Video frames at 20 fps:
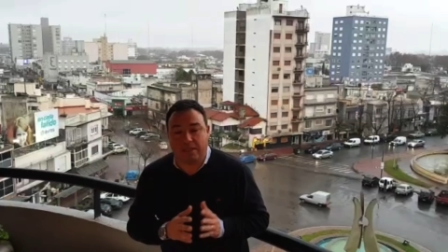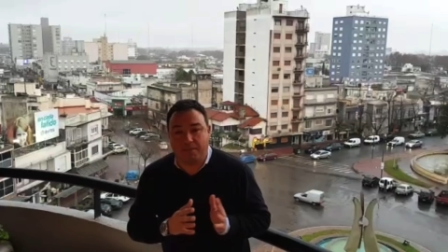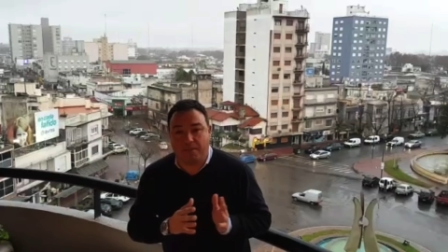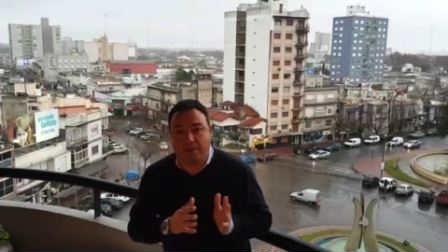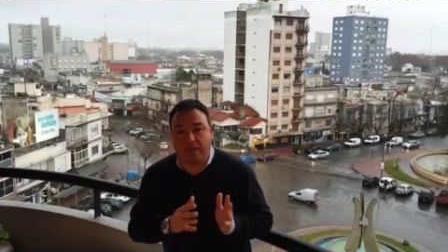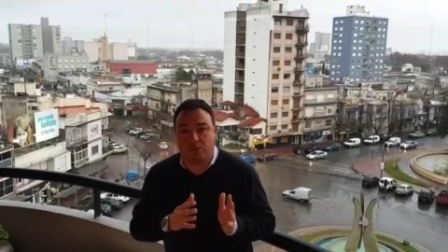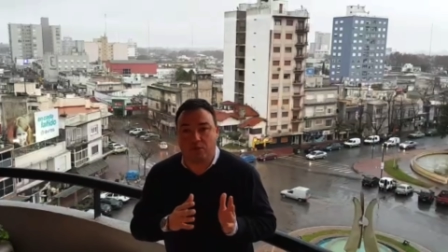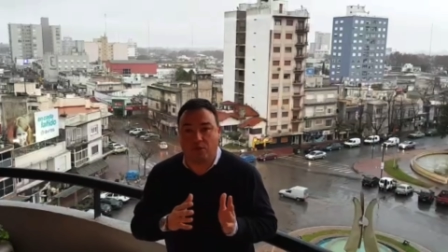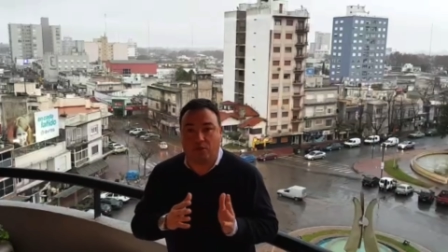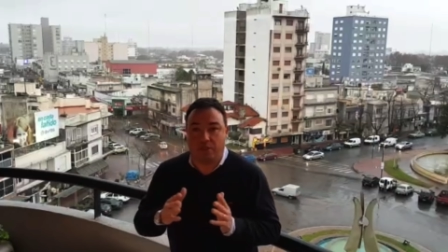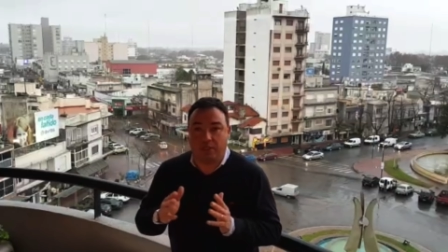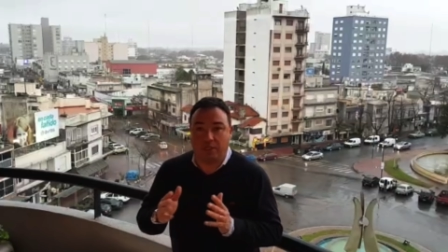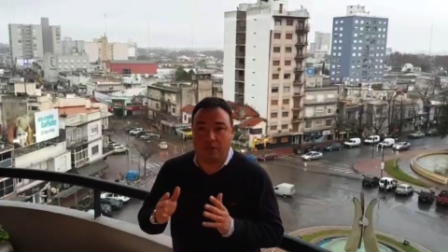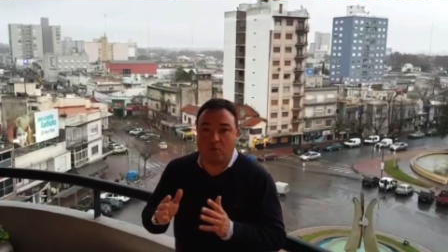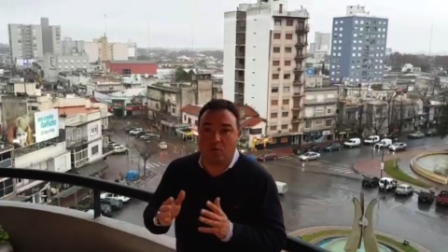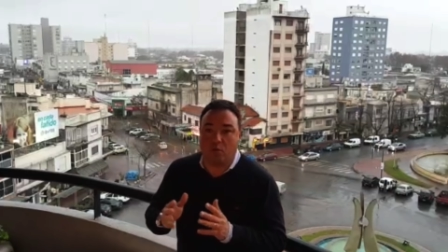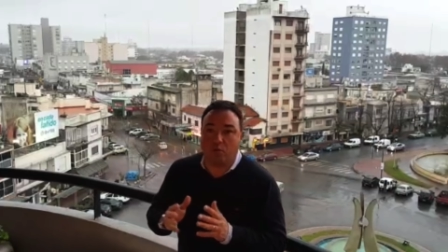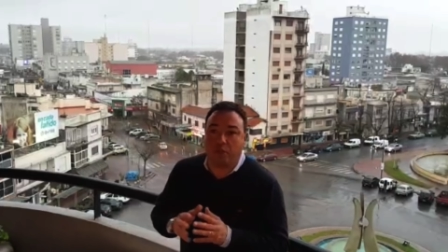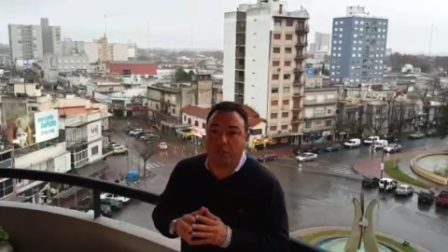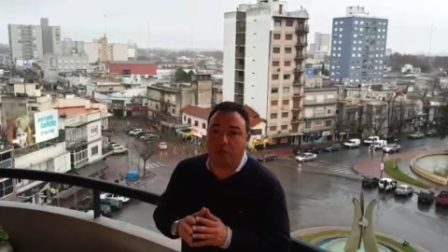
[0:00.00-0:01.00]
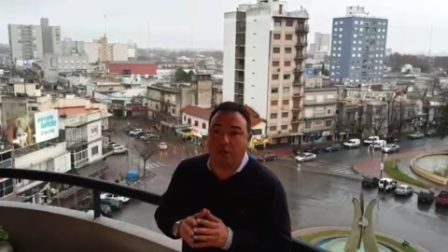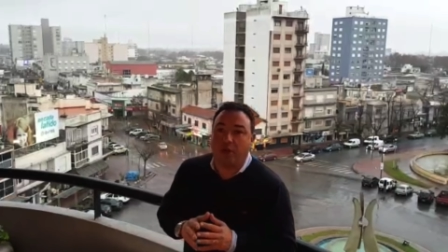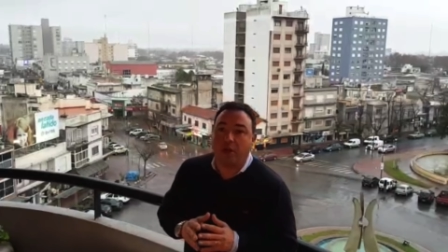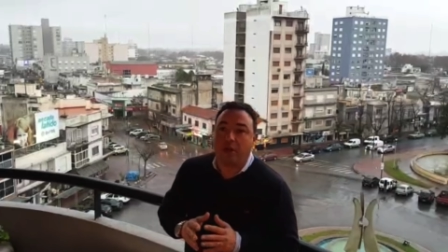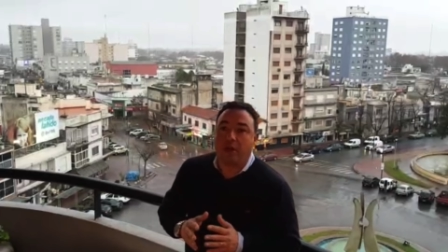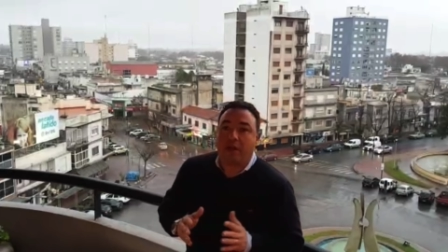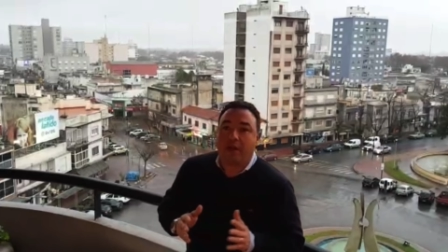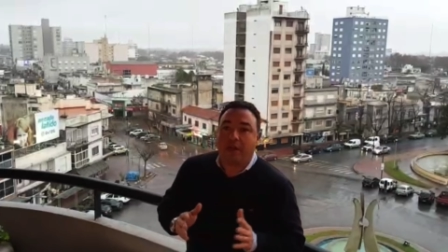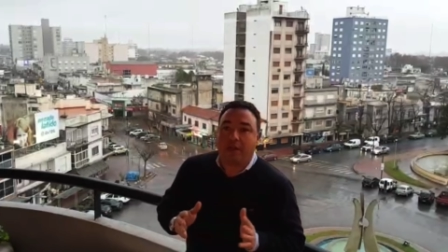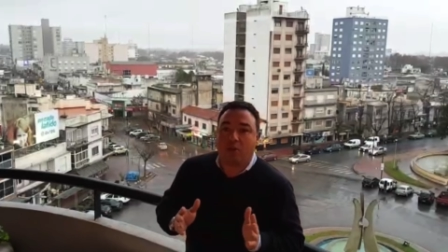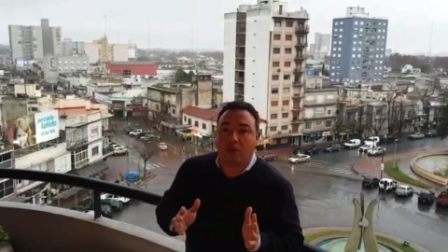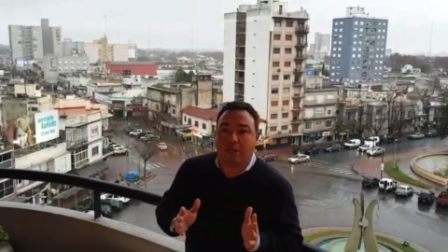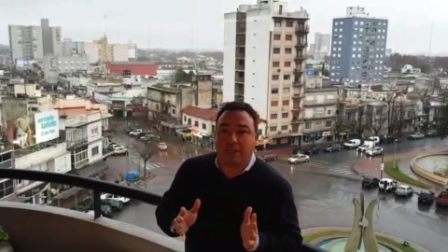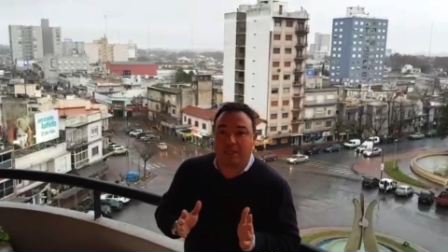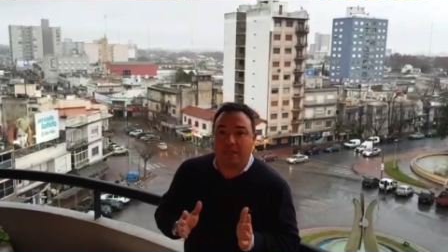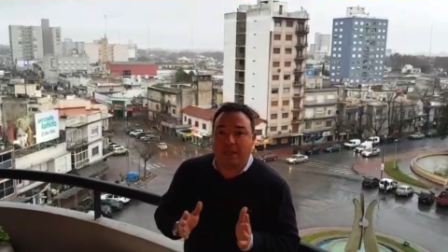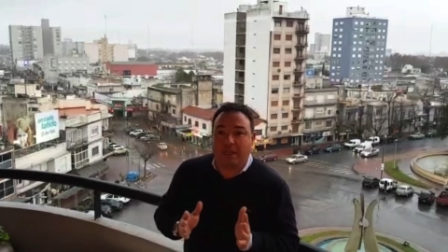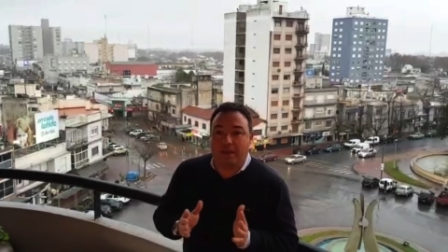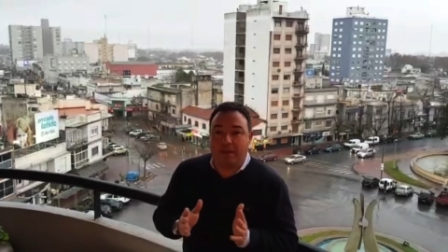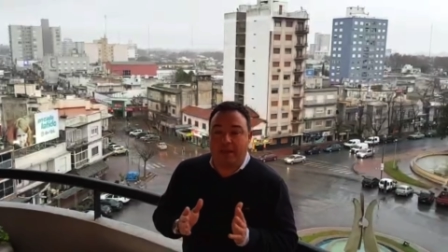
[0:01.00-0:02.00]
de mayo y junio, lo
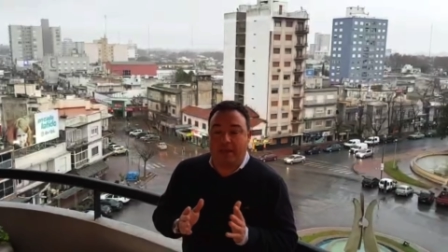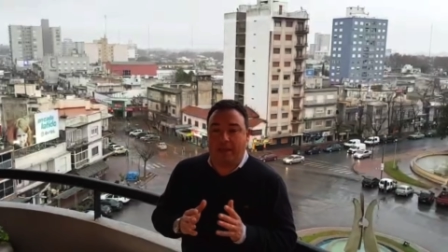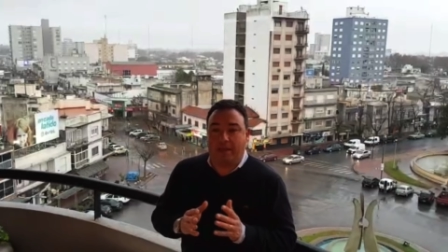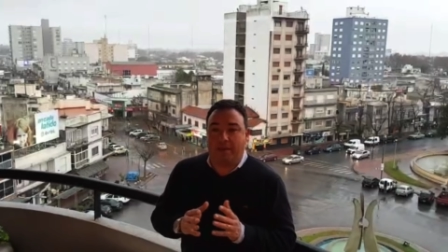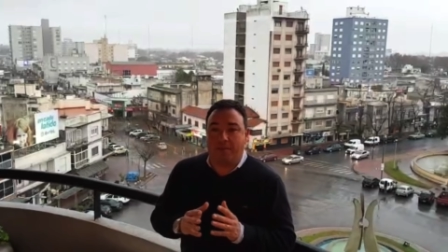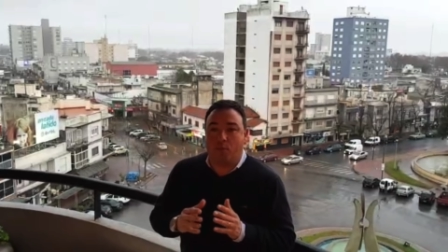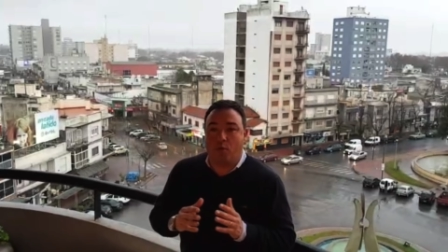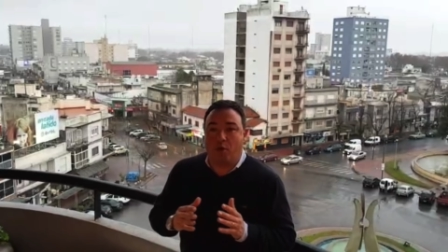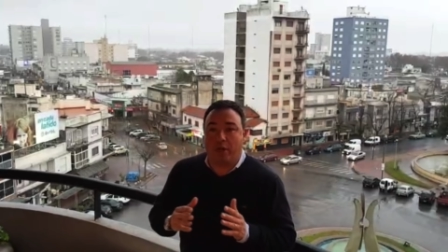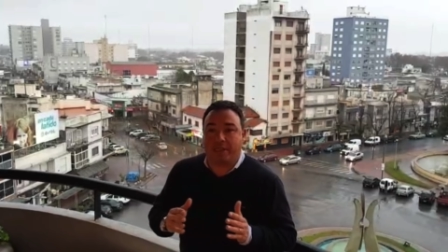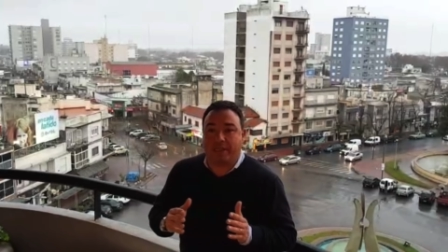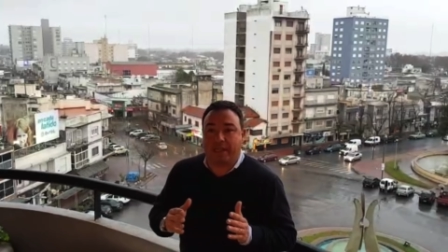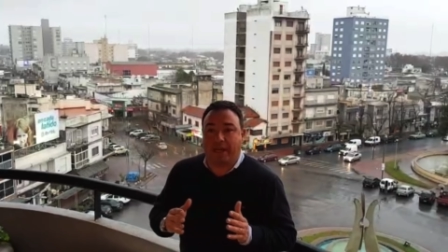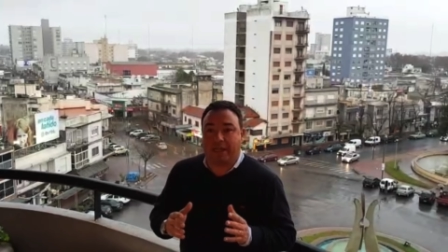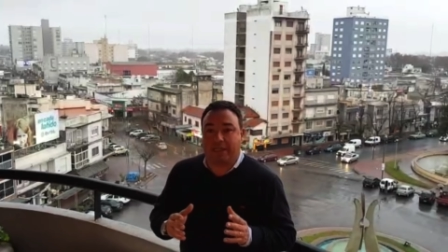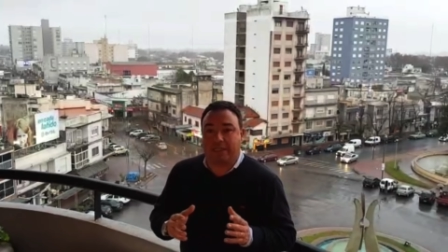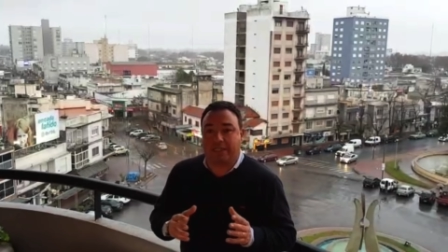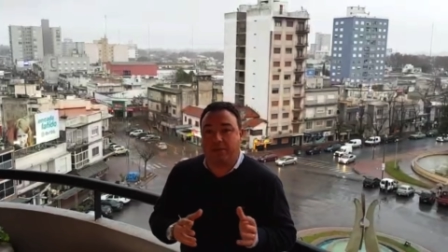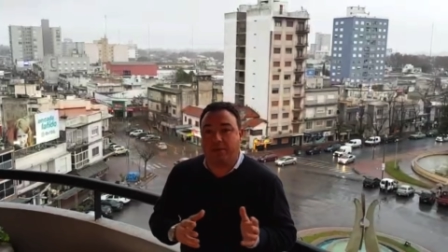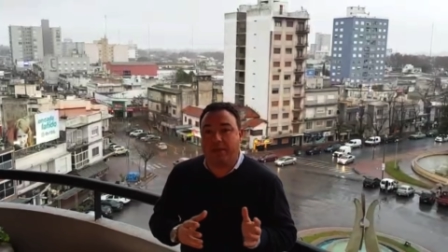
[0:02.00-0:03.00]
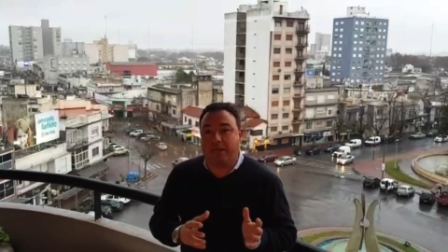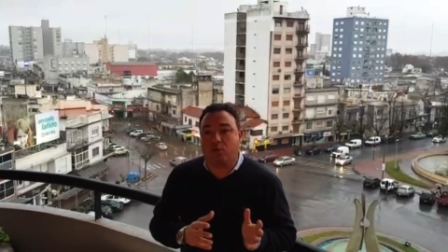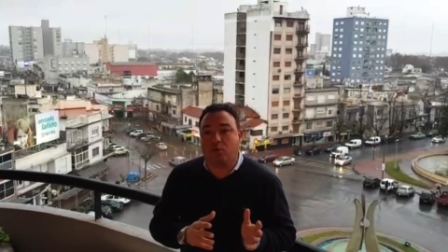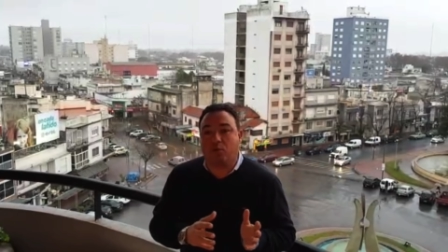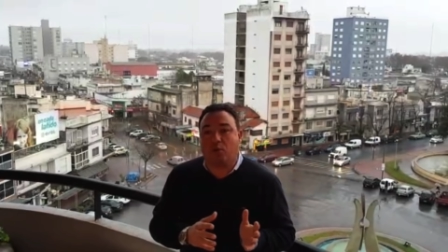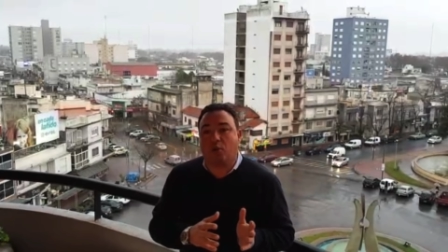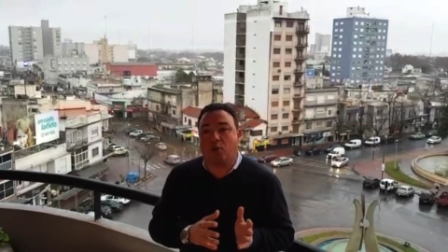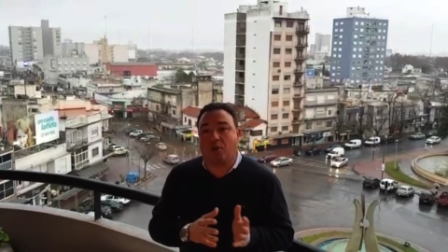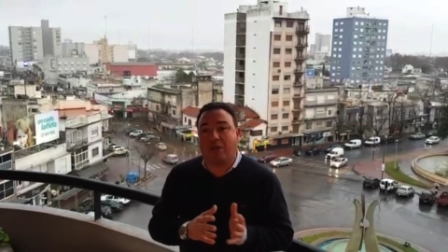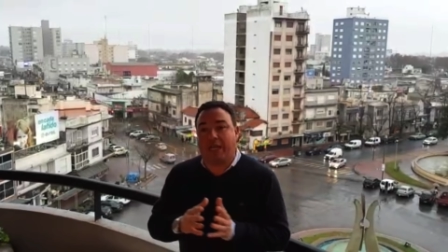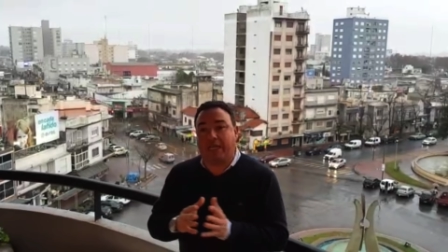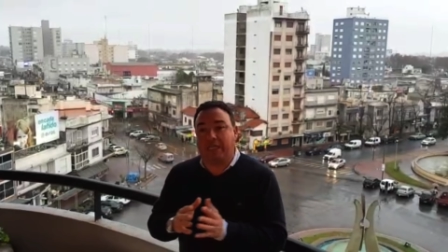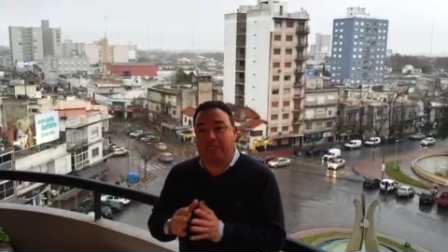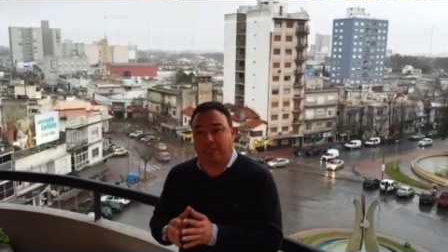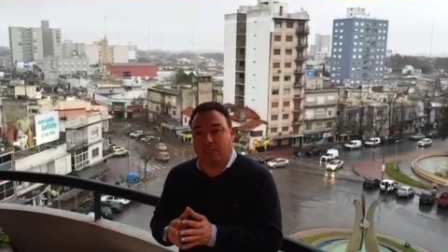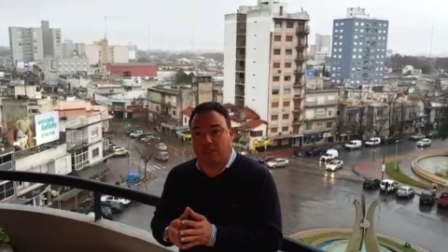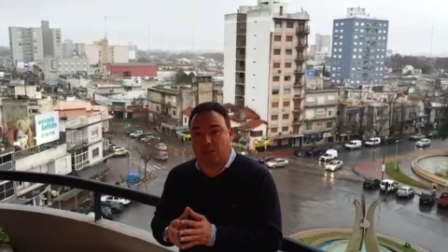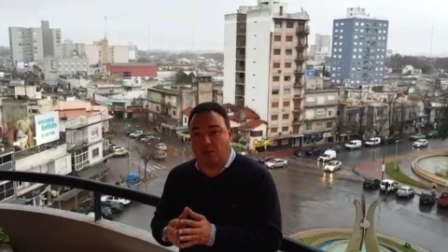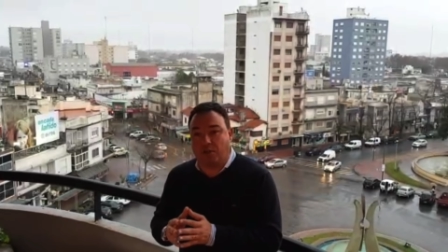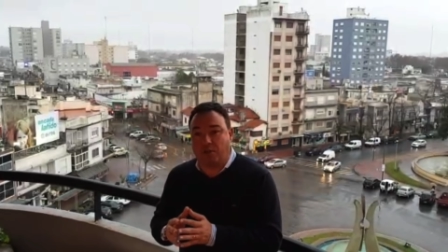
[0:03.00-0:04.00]
que eh, muestra que si bien hubo
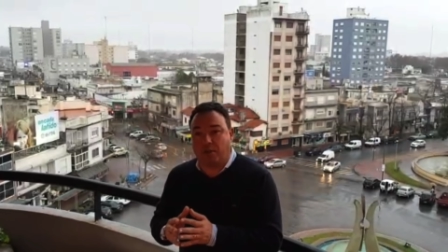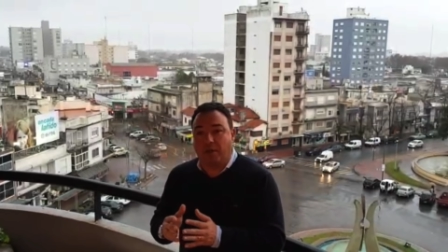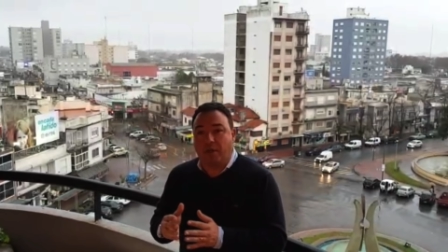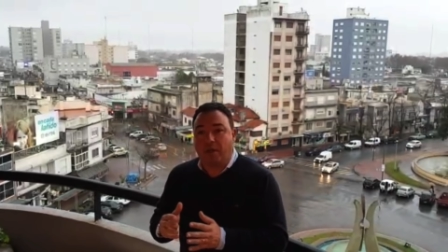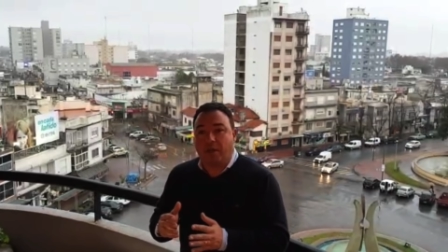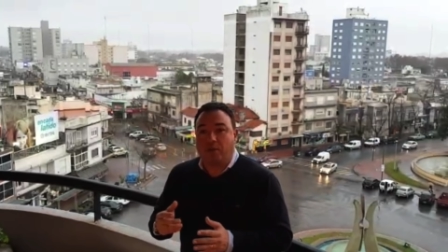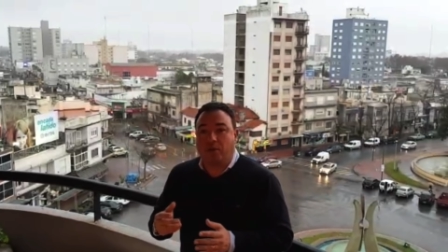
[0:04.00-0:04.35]
dolarización,